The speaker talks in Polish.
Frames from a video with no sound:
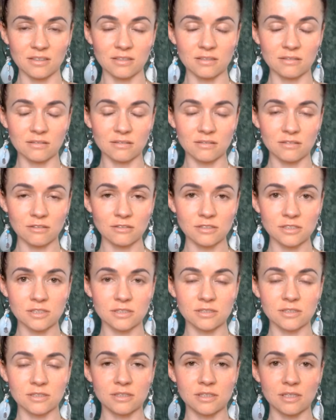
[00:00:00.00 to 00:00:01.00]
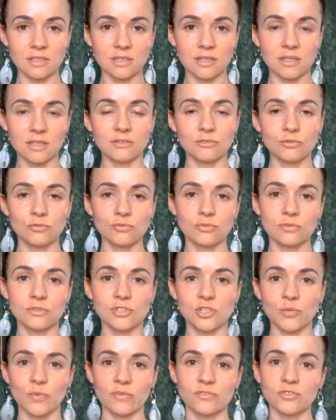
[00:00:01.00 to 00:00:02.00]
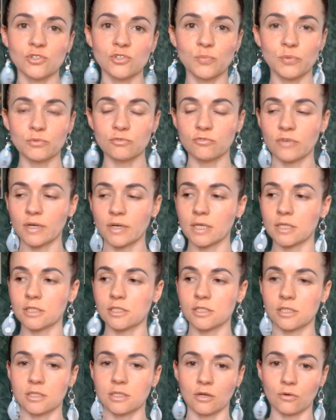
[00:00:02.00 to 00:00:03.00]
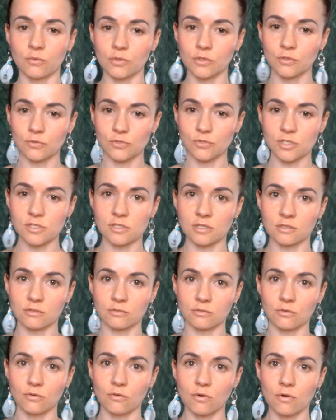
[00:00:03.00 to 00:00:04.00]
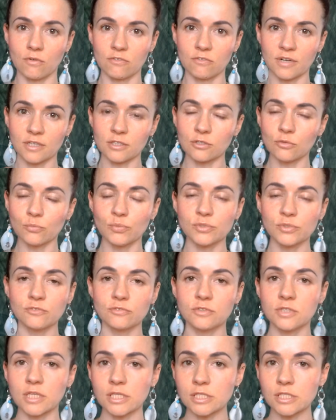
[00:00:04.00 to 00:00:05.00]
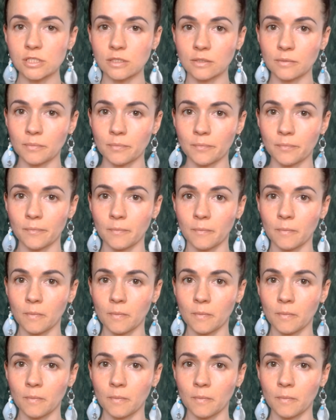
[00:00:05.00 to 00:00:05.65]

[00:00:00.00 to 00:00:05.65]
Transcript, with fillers: I to jest ten, tu trzeba wziąć pod uwagę jeszcze taką jedną rzecz, za którą warto być wdzięcznym.